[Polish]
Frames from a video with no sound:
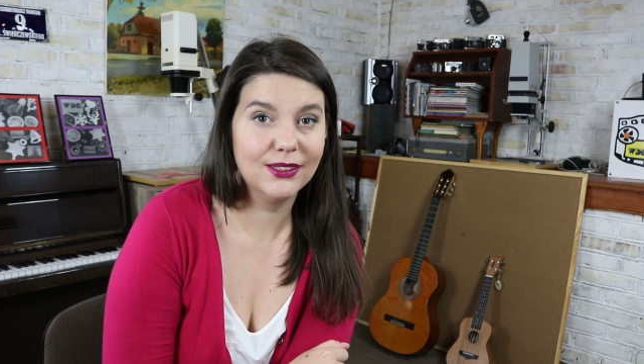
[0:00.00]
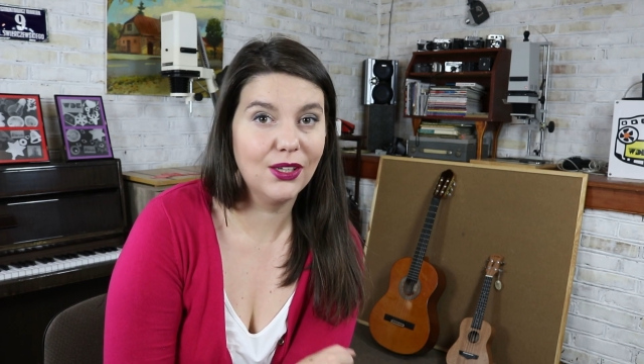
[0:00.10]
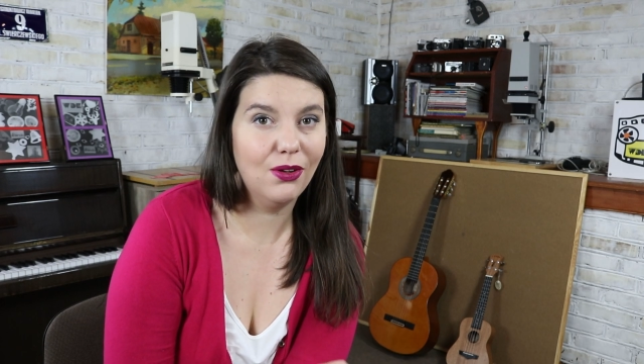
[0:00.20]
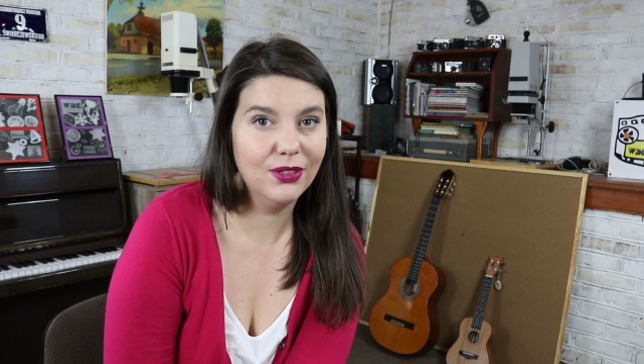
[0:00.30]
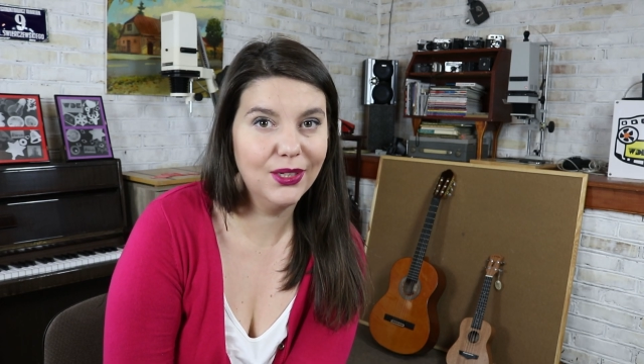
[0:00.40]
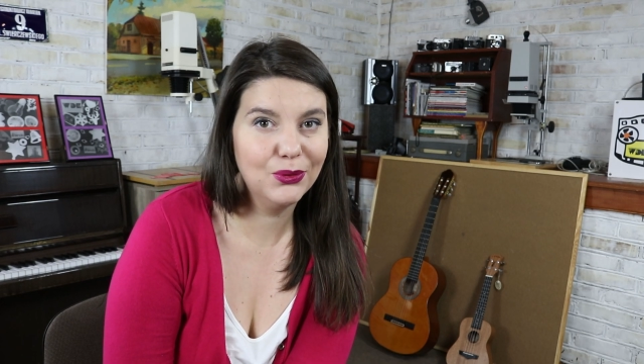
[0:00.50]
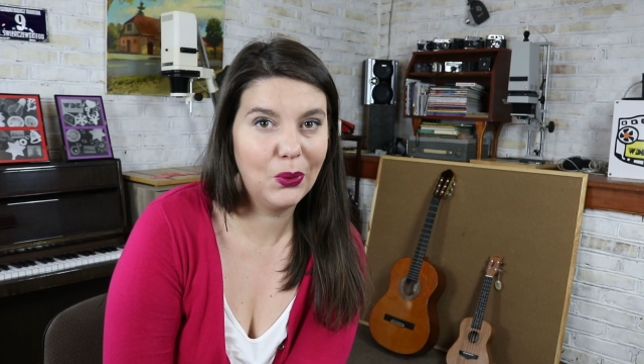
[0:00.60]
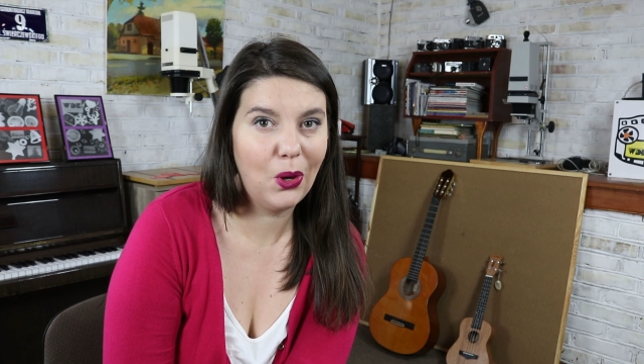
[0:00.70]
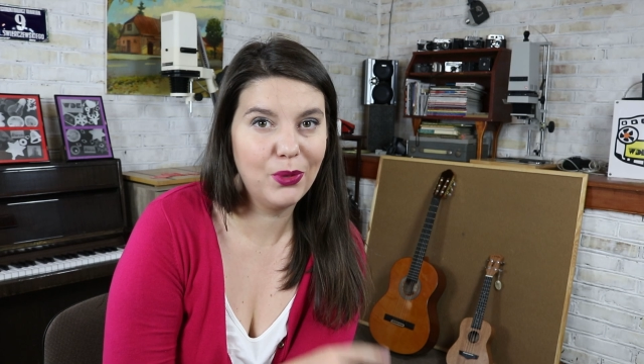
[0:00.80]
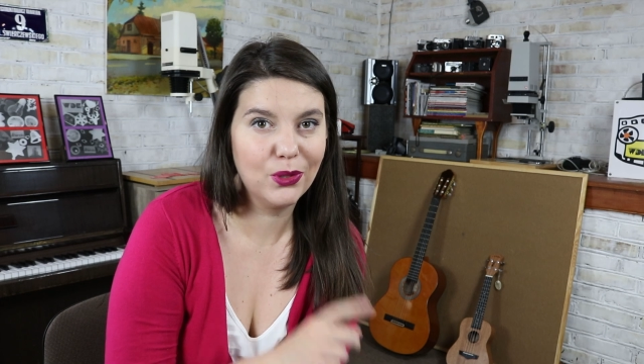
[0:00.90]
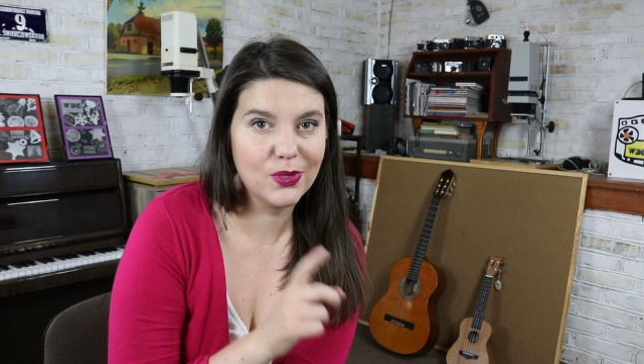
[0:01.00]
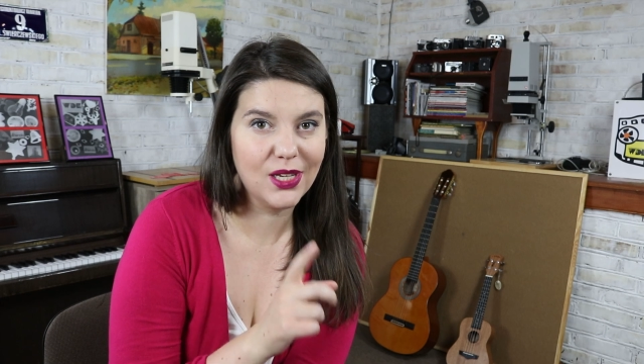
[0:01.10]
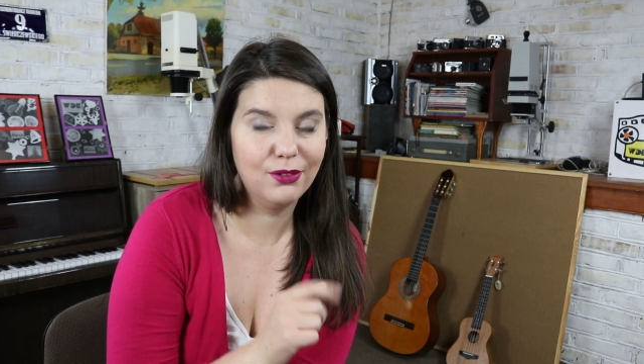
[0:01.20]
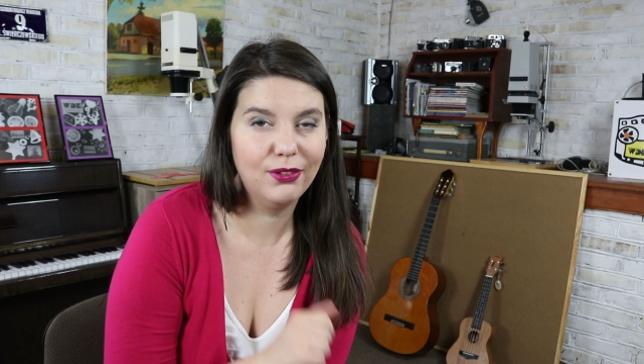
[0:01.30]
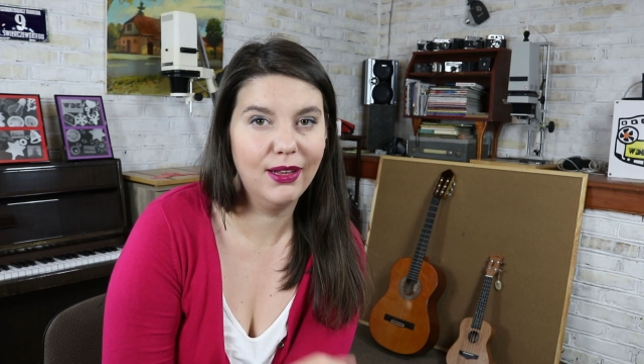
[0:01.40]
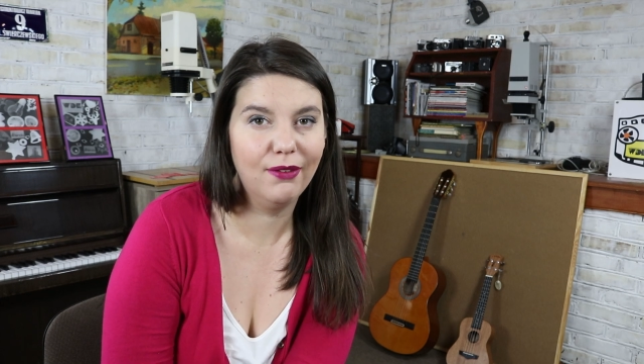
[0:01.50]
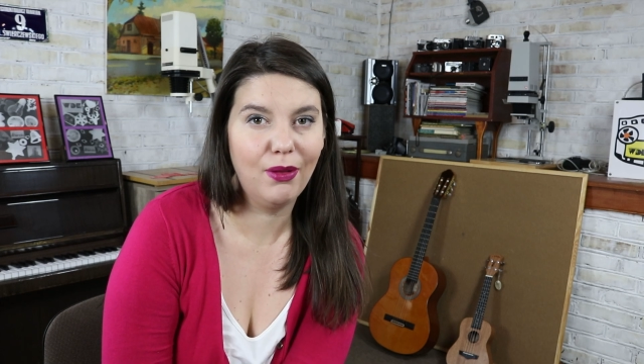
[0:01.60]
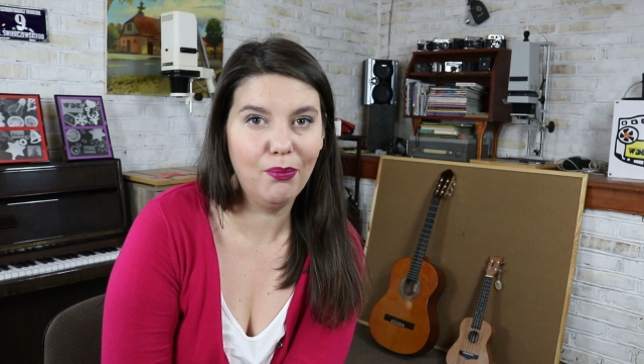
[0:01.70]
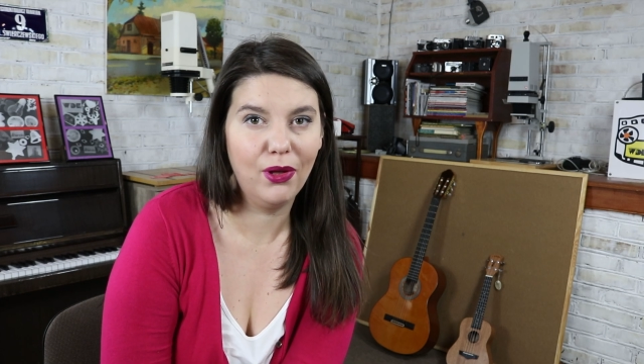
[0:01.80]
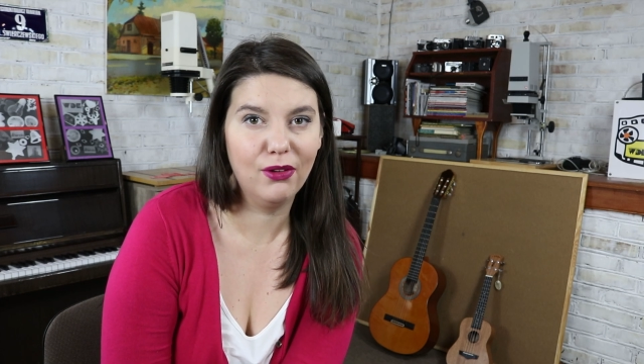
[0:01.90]
Co one tu robią, za chwilę
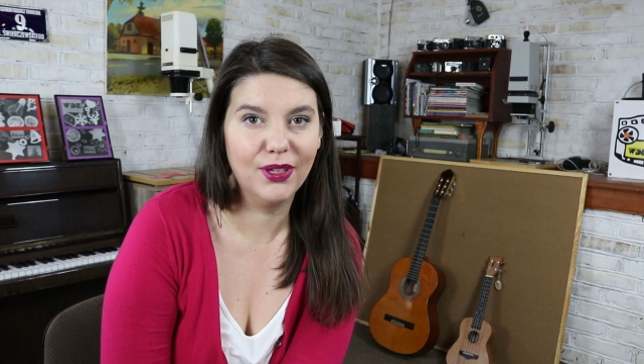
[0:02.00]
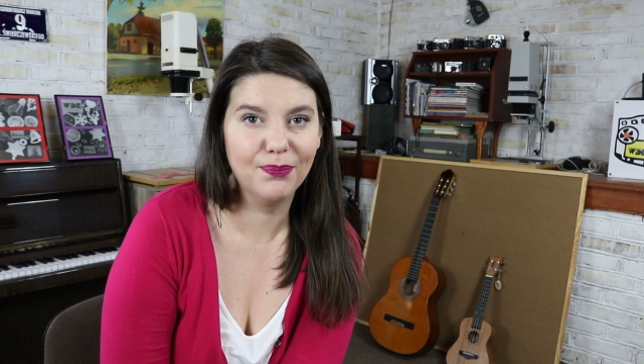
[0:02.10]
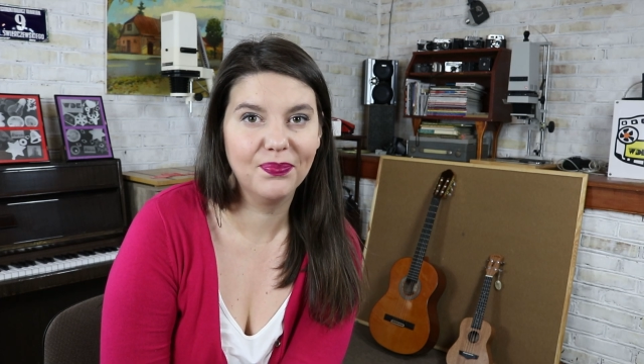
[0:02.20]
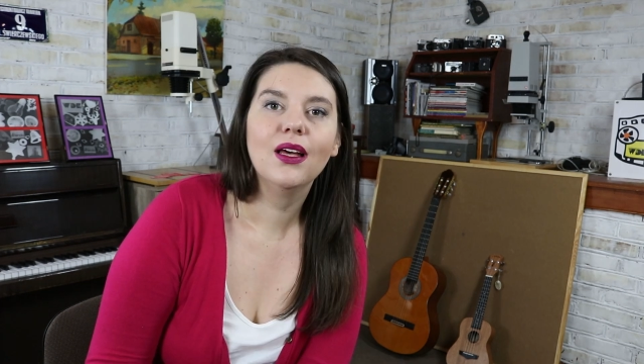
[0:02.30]
Wam powiem.